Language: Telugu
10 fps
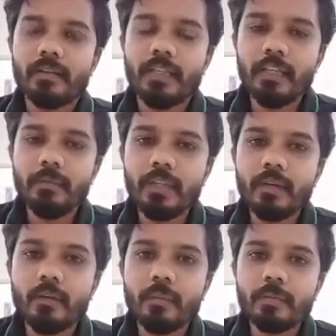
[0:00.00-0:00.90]
దీని మీద
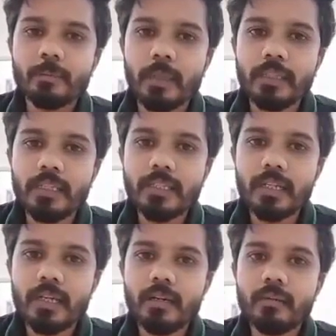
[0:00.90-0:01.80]

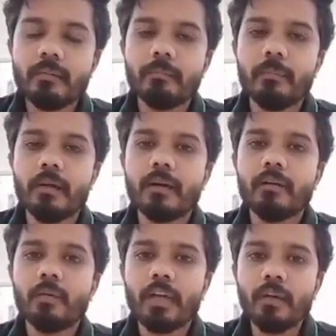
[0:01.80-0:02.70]
స్పందించిన
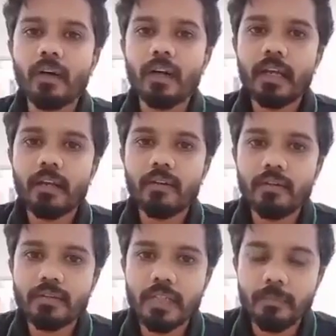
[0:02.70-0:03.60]
ఒకే ఒక్క నాయకుడు
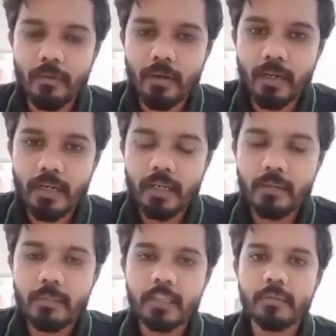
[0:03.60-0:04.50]
శ్రీ పవన్ కళ్యాణ్
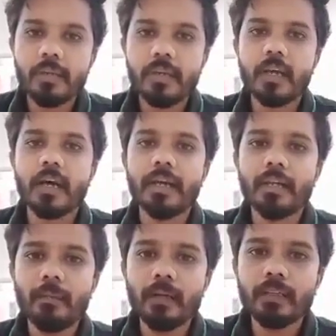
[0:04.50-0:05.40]
గారు మాత్రమే ఆయన
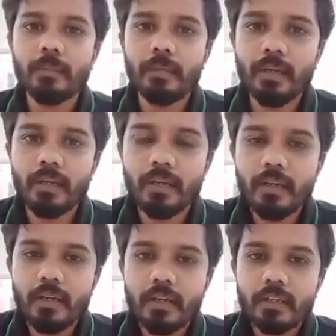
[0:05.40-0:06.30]
మాత్రమే
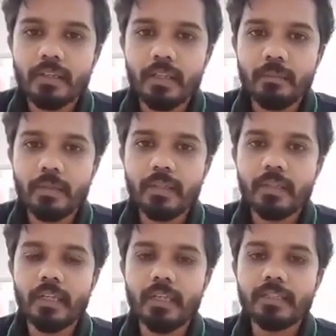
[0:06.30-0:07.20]
దీని మీద
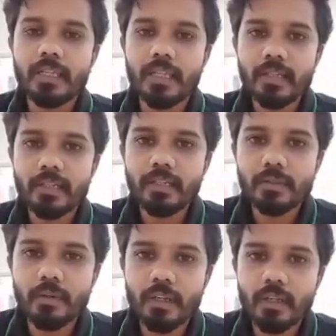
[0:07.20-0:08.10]
దీన్ని సీరియస్ గా
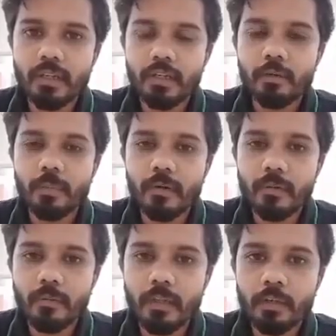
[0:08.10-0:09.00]
తీసుకొని ఇరు
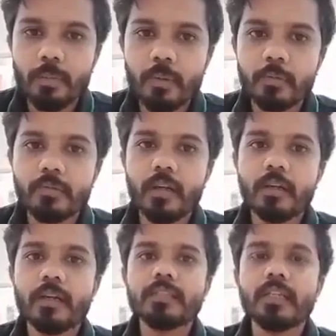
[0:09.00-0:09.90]
ఇరు
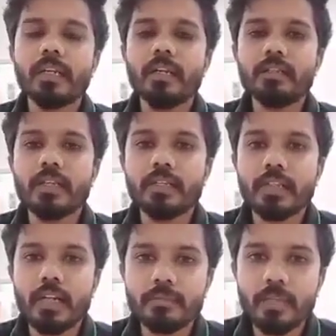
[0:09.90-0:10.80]
ప్రభుత్వాలకు హెచ్చరికలు
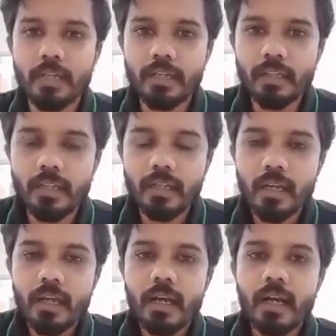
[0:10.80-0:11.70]
చేయడం జరిగింది
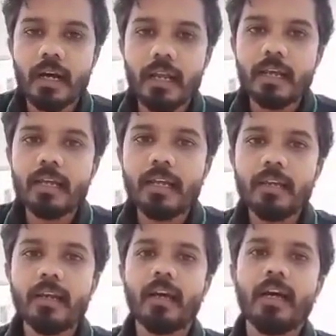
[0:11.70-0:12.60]
అలాగే
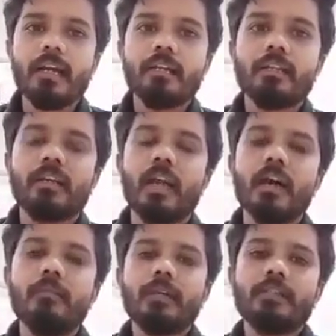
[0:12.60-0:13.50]
ఆయన
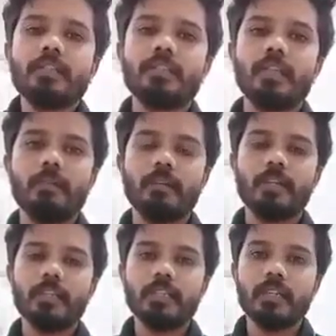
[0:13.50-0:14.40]
లాంగ్ మార్చ్ చేస్తున్నామని
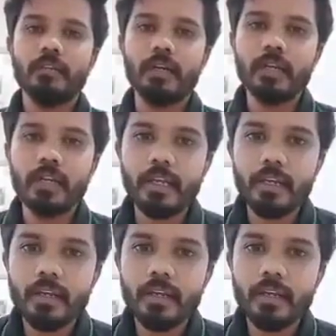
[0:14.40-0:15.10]
తెలిసిన వెంటనే